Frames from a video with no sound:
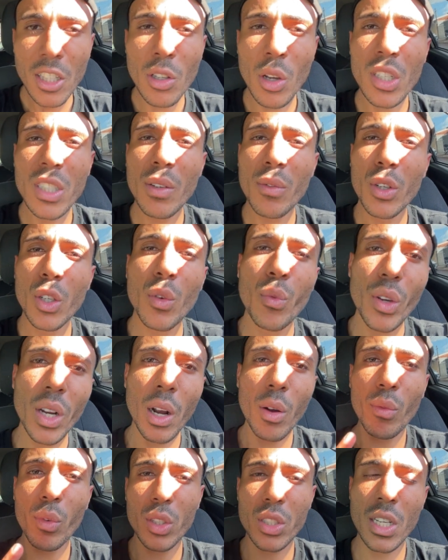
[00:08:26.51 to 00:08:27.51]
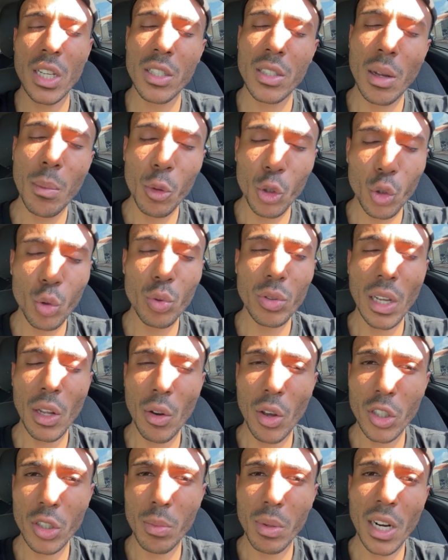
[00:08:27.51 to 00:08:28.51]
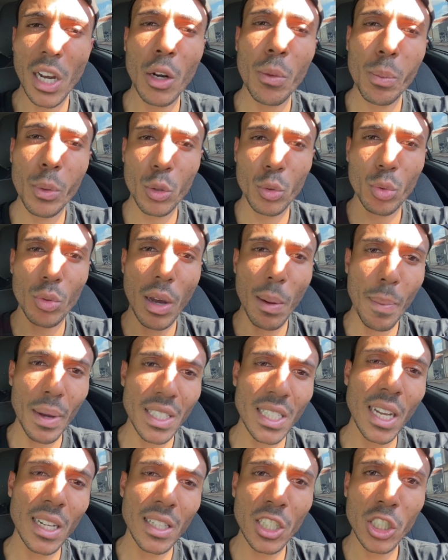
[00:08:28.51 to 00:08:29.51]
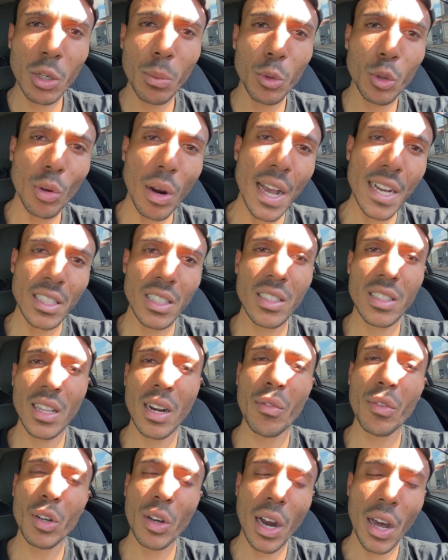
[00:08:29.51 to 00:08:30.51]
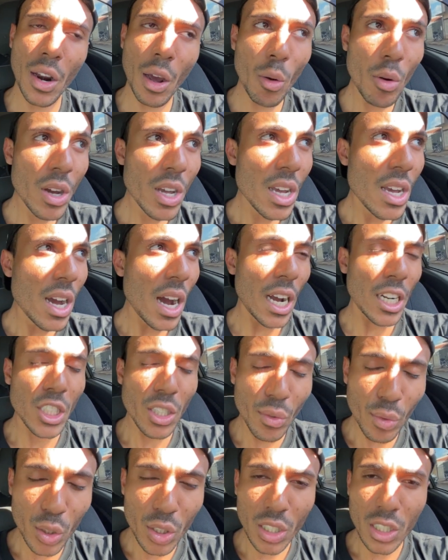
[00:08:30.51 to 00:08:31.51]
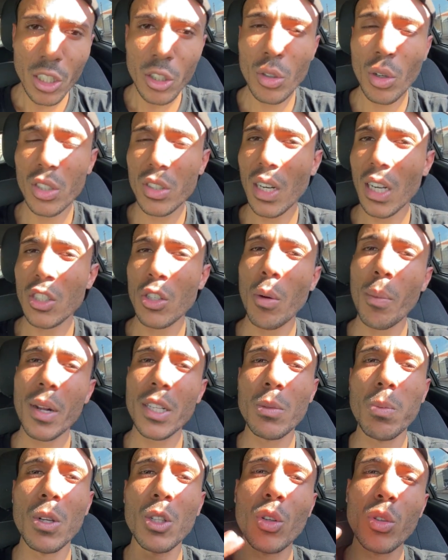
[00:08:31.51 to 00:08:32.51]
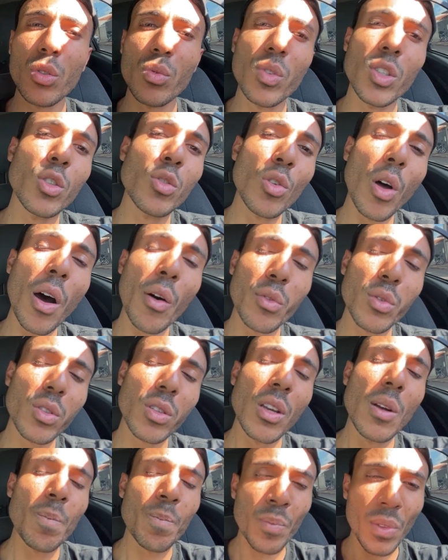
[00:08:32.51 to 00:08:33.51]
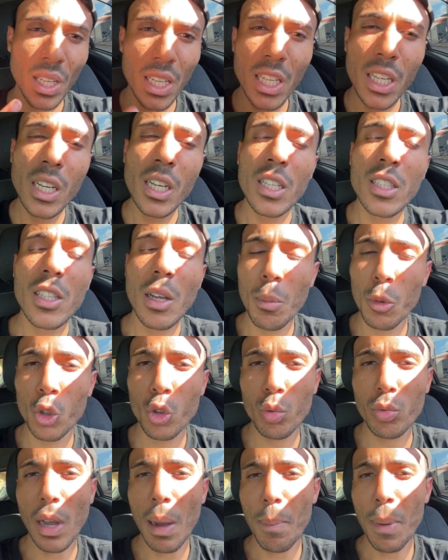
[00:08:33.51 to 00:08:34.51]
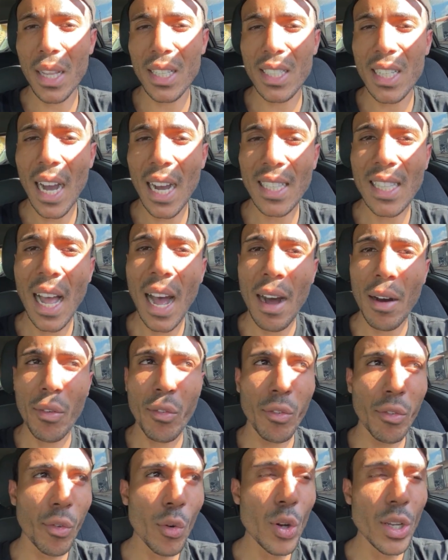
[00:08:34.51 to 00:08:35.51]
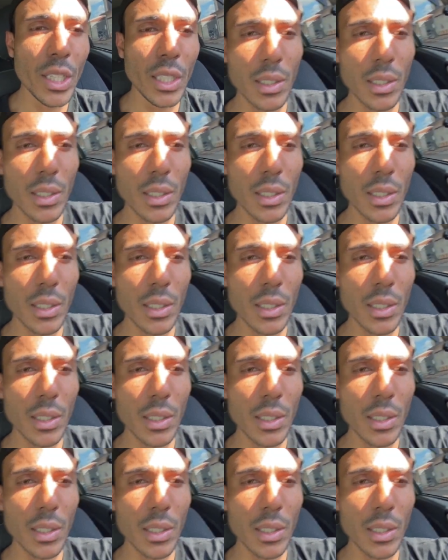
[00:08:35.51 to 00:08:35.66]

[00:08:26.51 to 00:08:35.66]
Então esse vídeo fica com vocês, tamo junto, é nóis, obrigado por tudo, rapaziada. Deixa muito like, se inscreva no canal, ativa o sininho de notificação para receber todos os vídeos novos e tamo junto, rapaziada. Fui!